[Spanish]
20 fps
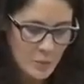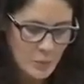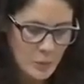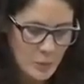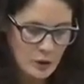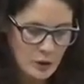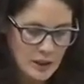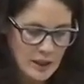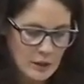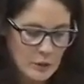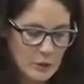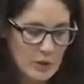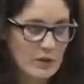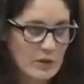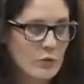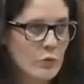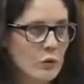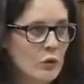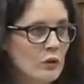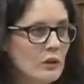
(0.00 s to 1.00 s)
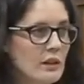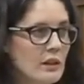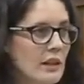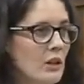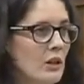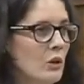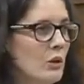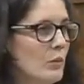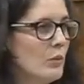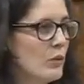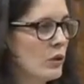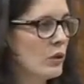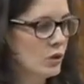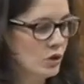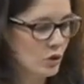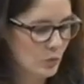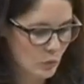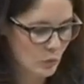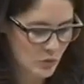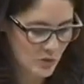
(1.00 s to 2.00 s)
porque la educación, ya lo hemos
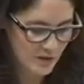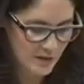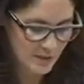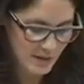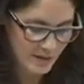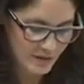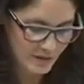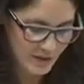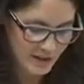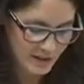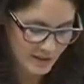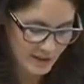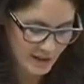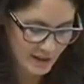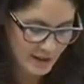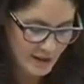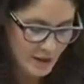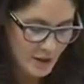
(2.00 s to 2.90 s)
dicho muchísimas veces,